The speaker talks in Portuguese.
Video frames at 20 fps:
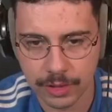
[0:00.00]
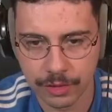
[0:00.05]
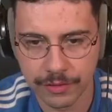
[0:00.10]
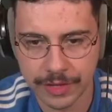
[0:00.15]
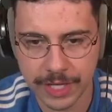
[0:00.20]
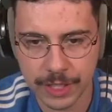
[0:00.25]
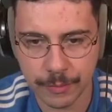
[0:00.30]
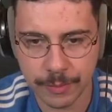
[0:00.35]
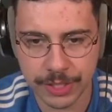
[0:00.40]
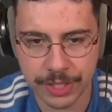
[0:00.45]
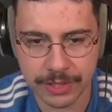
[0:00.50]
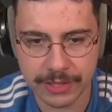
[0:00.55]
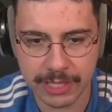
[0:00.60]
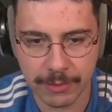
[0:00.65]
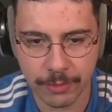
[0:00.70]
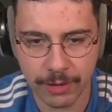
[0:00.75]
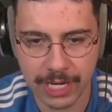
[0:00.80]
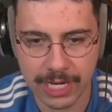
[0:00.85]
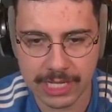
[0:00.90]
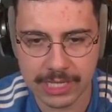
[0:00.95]
O Vinícius pediu essa
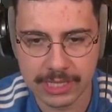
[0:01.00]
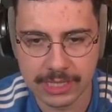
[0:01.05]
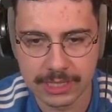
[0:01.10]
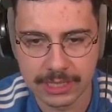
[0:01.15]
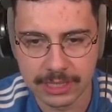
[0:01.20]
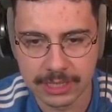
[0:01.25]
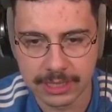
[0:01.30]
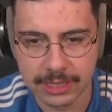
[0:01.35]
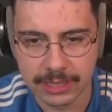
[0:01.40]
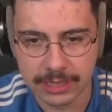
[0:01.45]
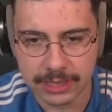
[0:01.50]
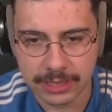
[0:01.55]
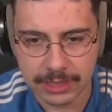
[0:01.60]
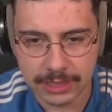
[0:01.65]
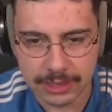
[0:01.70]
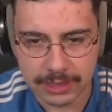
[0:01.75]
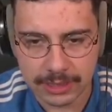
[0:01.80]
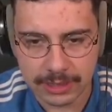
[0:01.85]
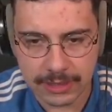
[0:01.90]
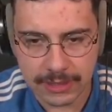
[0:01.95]
bola.
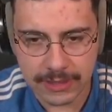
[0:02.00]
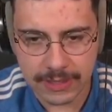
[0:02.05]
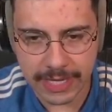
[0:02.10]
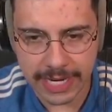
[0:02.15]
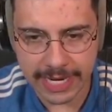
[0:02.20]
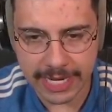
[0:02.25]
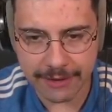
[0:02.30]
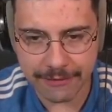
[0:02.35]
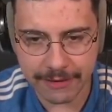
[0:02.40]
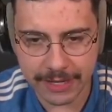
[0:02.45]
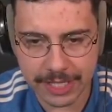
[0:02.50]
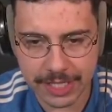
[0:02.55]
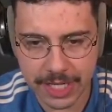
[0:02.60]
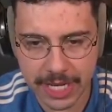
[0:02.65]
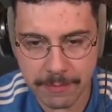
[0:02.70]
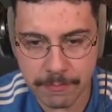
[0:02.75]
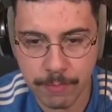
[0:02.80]
Será que fatiei?